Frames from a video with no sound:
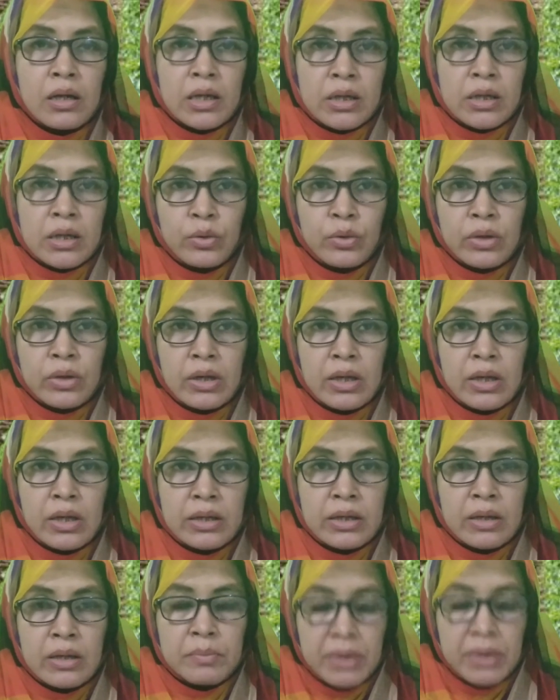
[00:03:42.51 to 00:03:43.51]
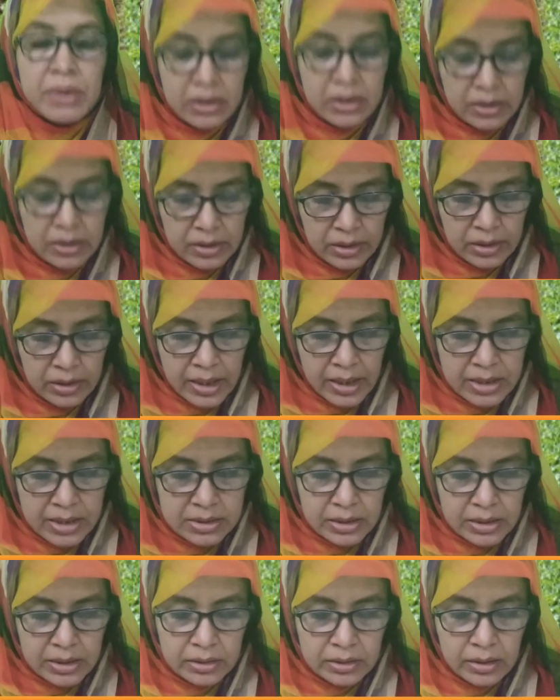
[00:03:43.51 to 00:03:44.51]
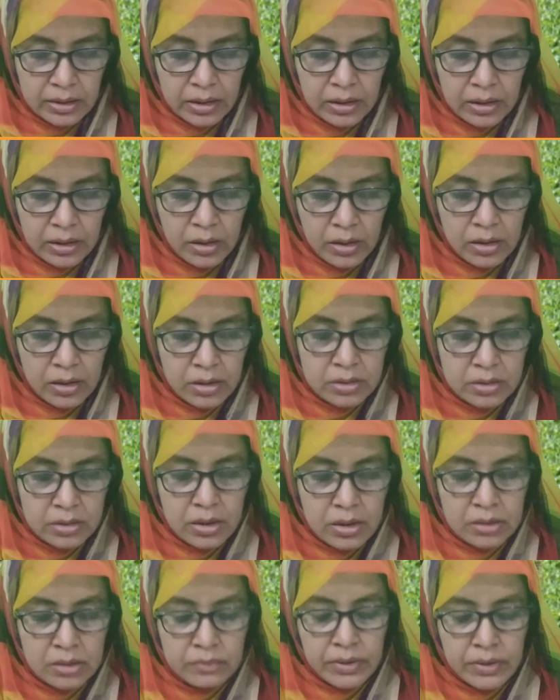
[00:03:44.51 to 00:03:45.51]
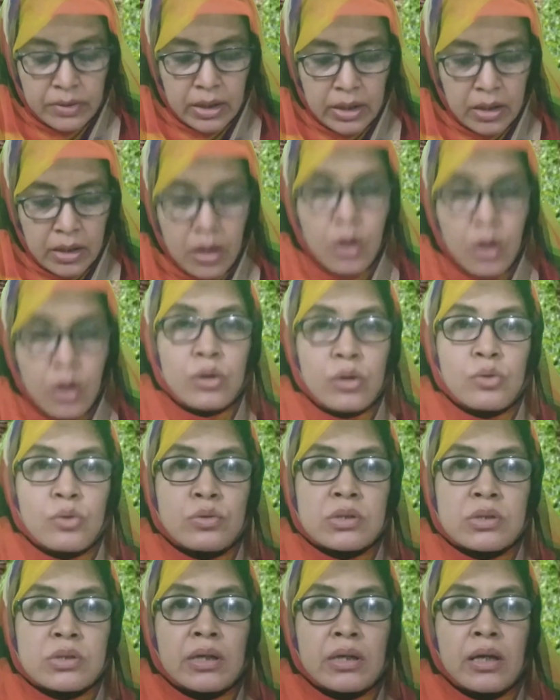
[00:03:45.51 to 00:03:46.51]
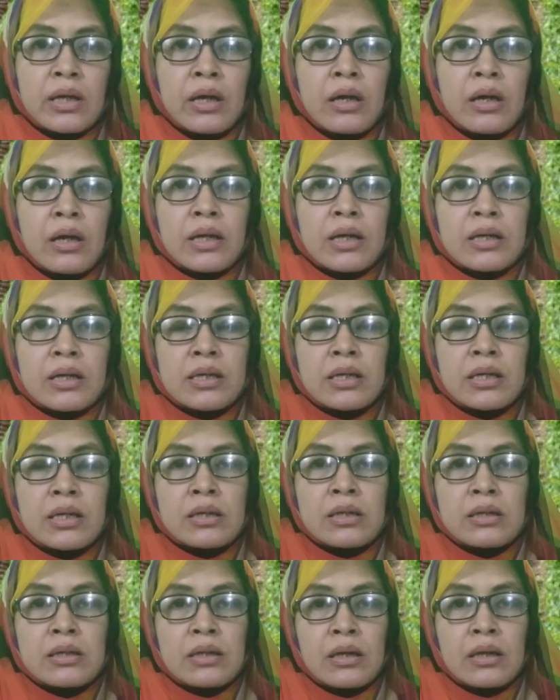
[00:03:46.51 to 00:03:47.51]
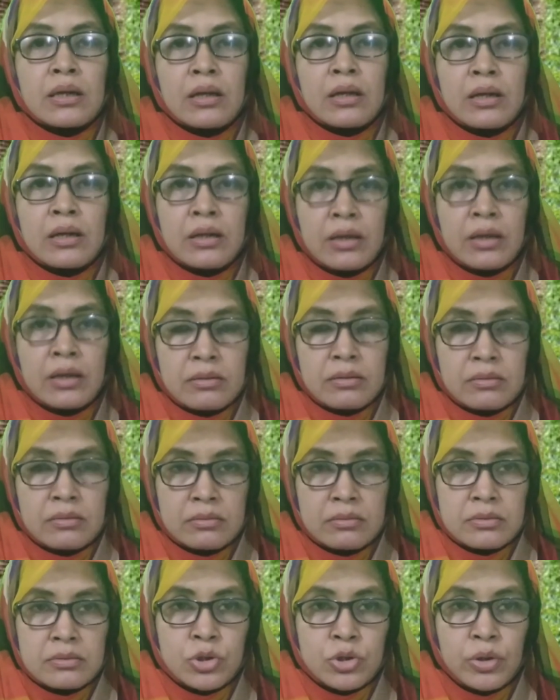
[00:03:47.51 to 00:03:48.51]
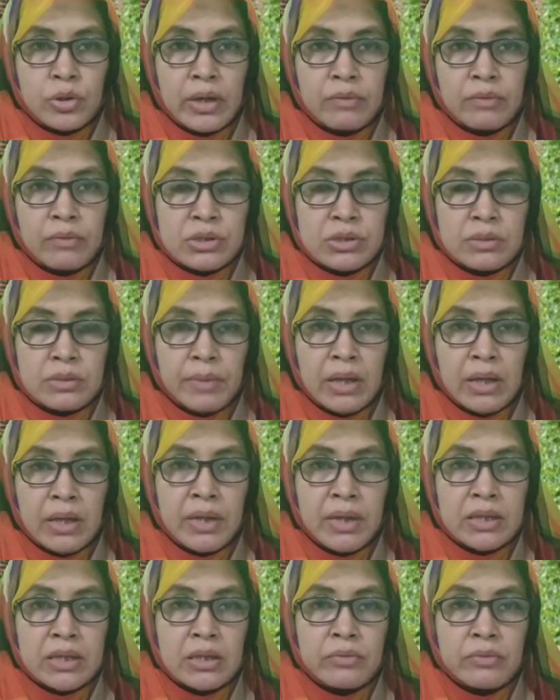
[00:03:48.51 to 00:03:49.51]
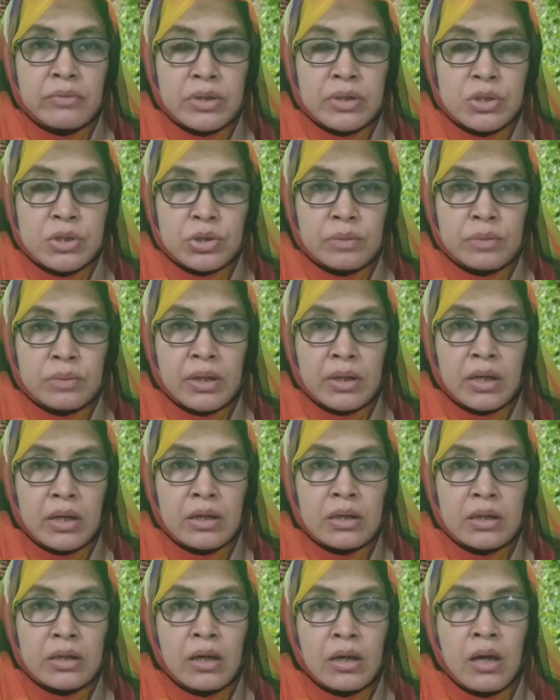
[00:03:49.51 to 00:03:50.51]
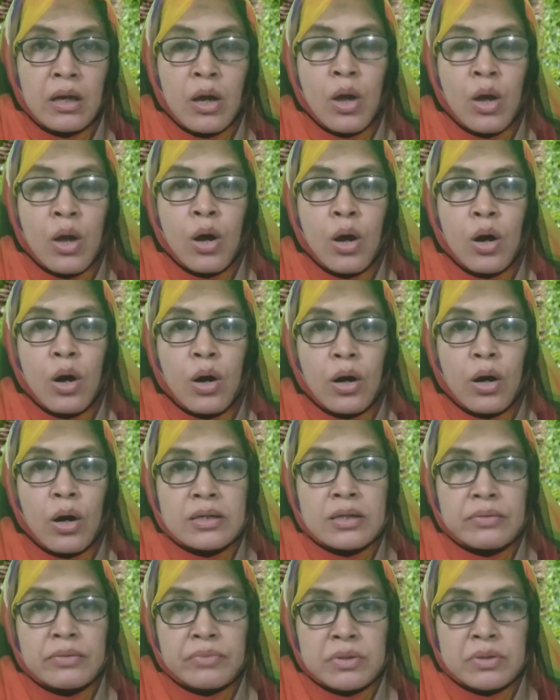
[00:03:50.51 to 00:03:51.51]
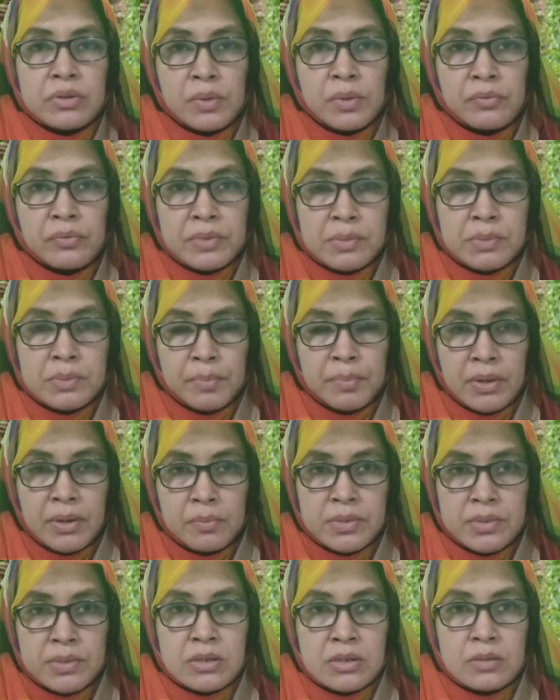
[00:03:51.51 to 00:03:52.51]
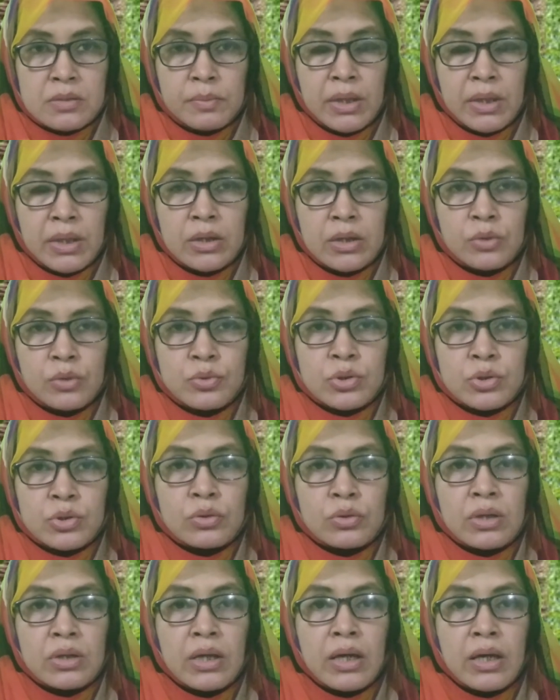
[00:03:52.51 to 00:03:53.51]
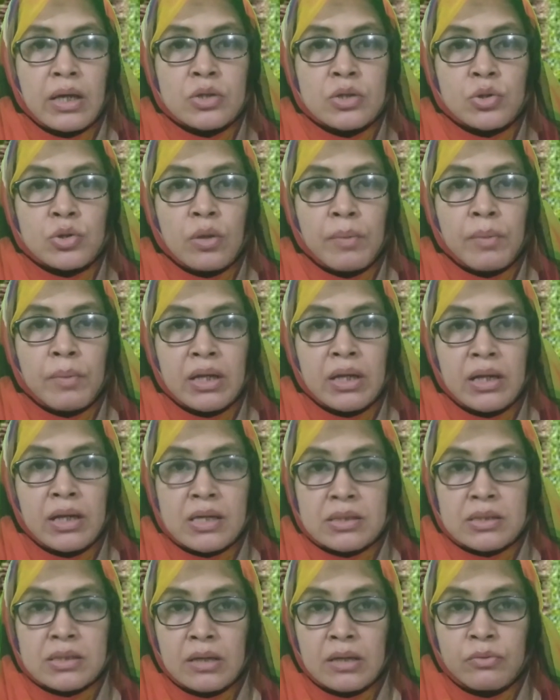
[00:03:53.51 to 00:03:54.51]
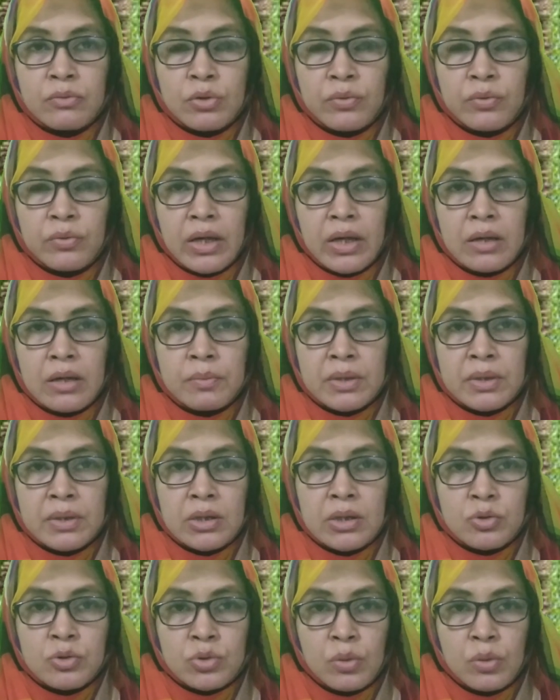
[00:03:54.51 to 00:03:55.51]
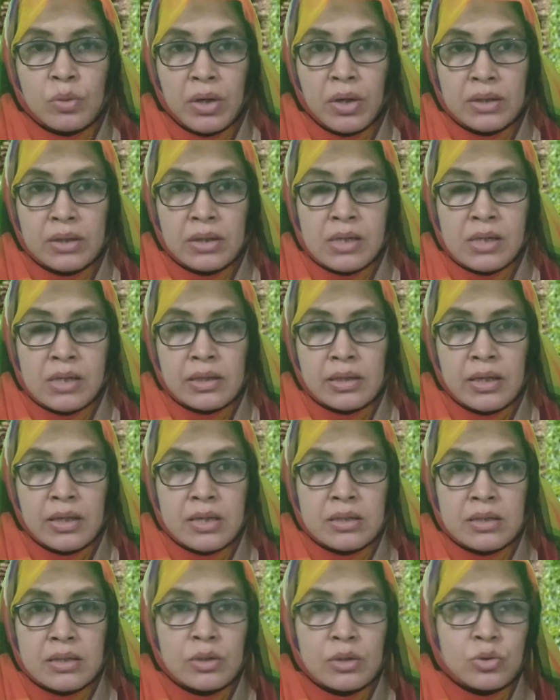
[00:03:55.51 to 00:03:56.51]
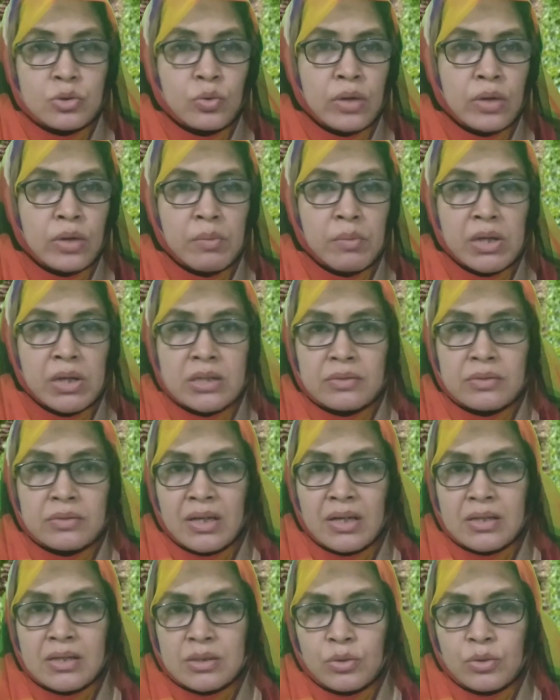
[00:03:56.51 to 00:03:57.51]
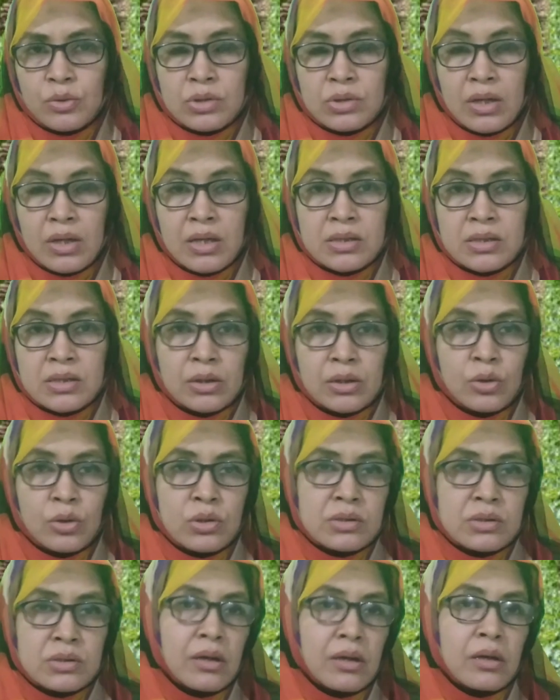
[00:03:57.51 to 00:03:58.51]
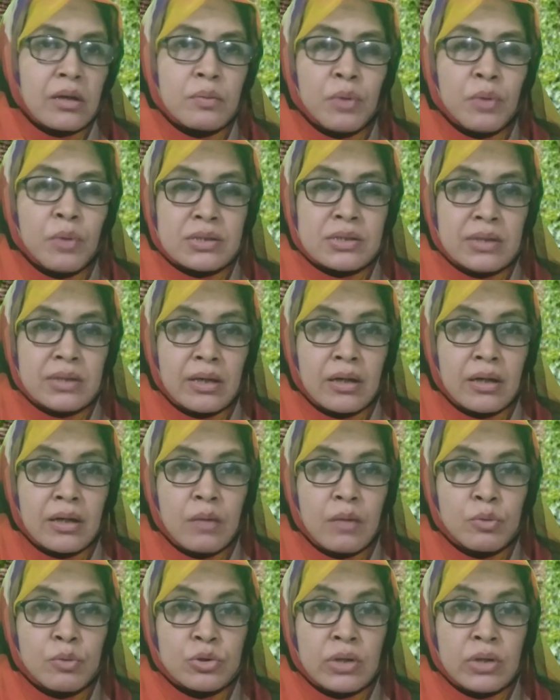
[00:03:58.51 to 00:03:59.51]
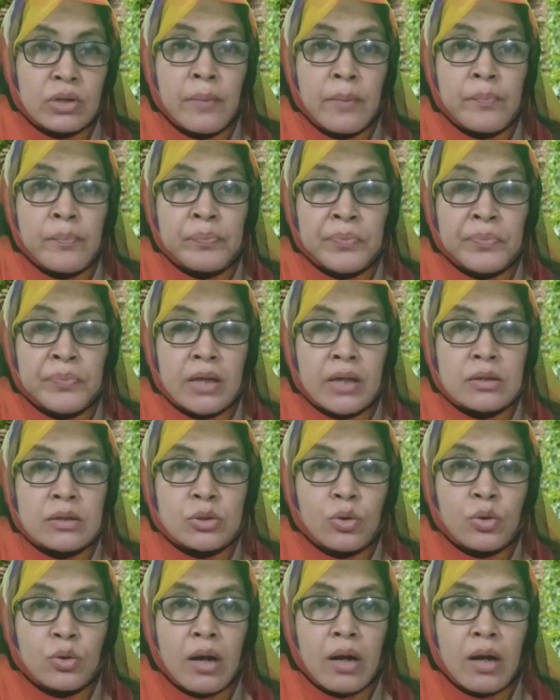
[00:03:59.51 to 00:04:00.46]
लकड़ियों के लिए भी लगाए जाते हैं दरख्त वगैरह और उनसे लकड़ी जो है वो इस्तेमाल में आती है फर्नीचर बनाने के और डिफरेंट पर्पजेज में यूज़ होती है जो हमारे लासानी वुड वगैरह बनती है उसका बुरादा हासिल किया जाता है उसको केमिकल्स वगैरह से गुजारा जाता है और इस तरह के बहुत सारे काम होते हैं तो